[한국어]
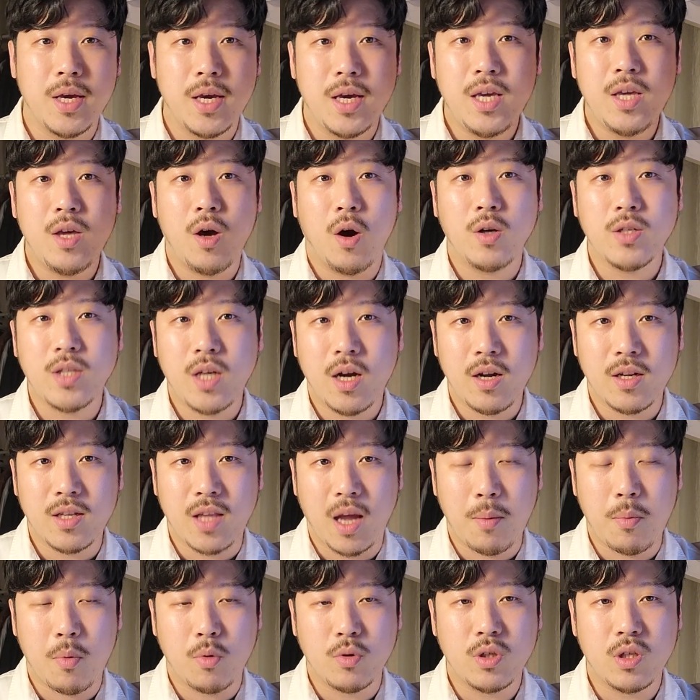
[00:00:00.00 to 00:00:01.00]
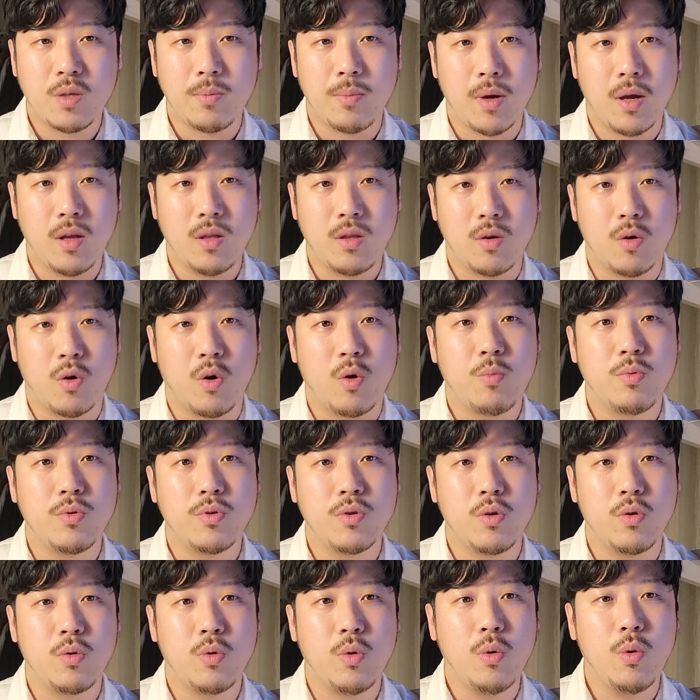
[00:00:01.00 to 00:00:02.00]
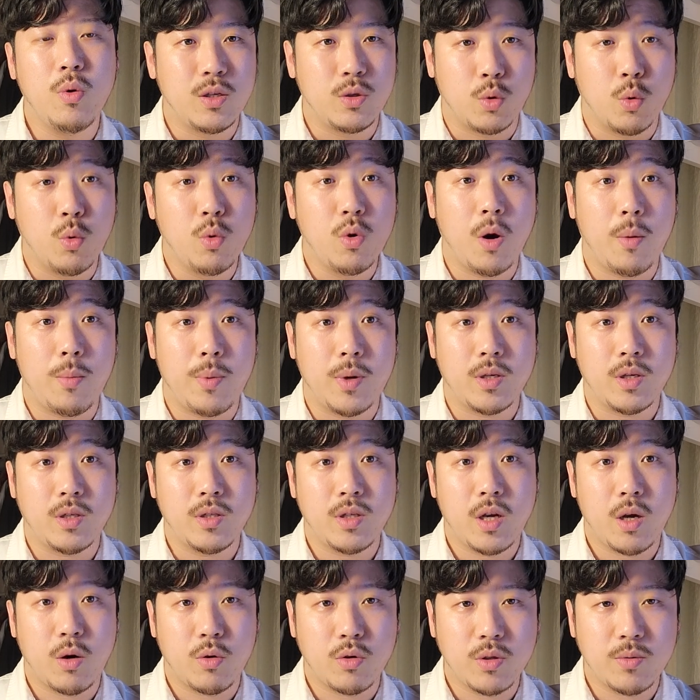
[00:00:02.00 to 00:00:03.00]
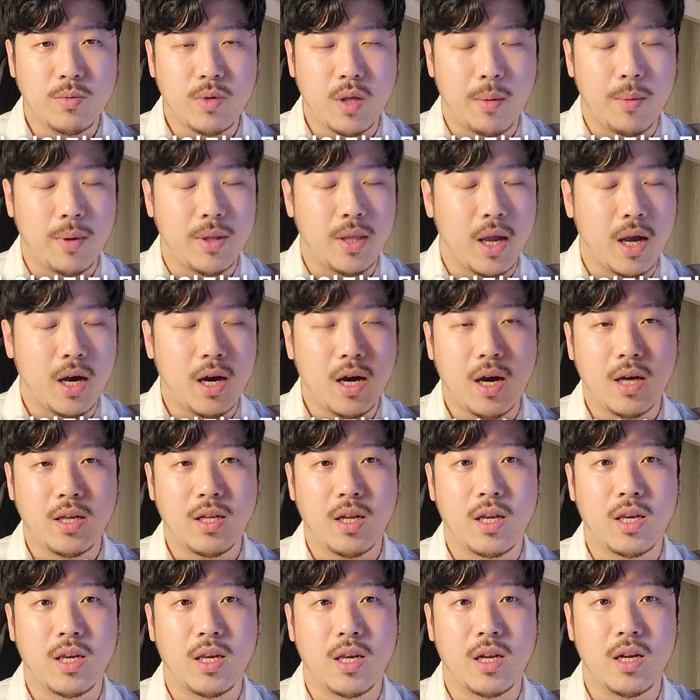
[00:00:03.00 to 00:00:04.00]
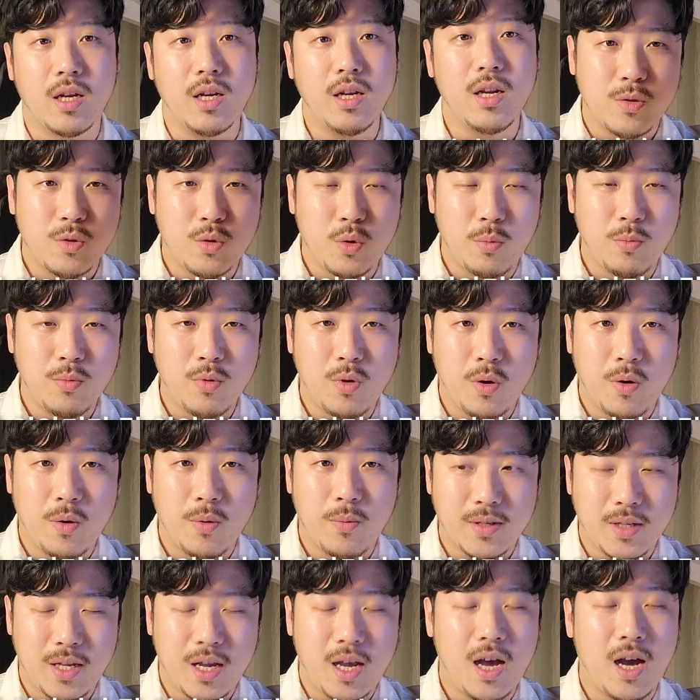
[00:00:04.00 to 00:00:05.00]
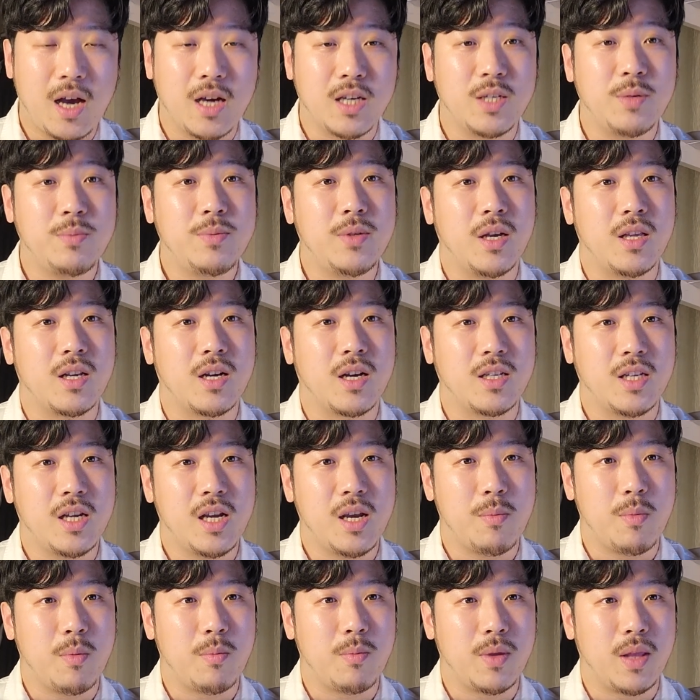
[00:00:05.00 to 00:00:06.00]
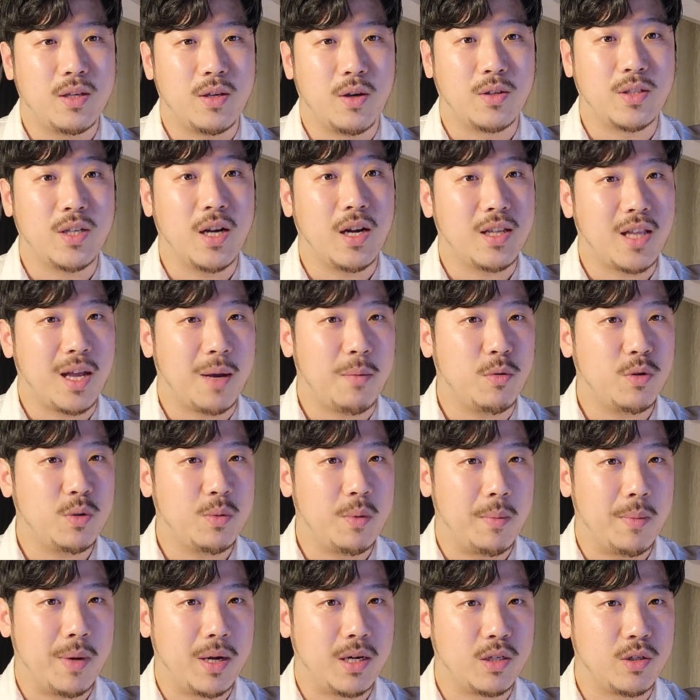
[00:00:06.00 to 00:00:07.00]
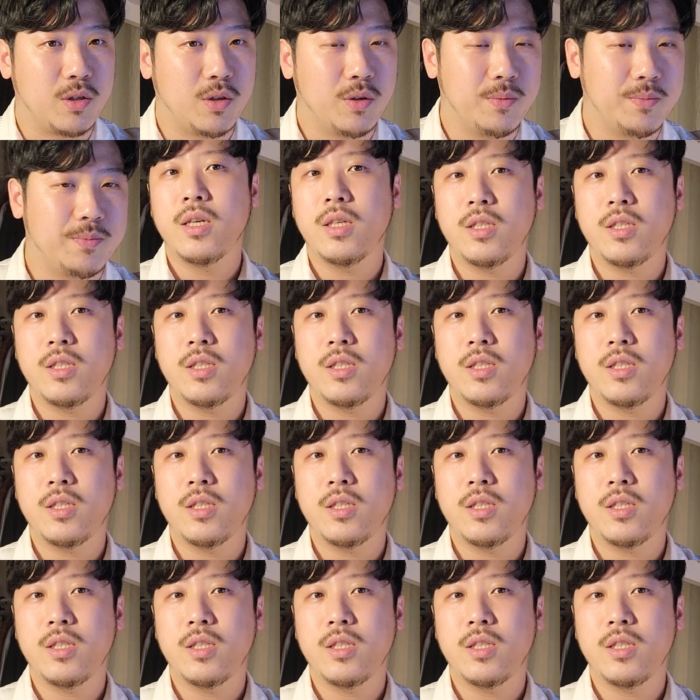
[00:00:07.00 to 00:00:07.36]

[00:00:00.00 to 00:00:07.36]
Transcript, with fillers: 이 영상을 다 보시면 여러분들도 좋은 커피를 선택하고 싶다면 내가 가야 될 길을 조금 더 생각하기 쉽지 않을까 생각해봅니다. 영상을 다 보시면 말이죠.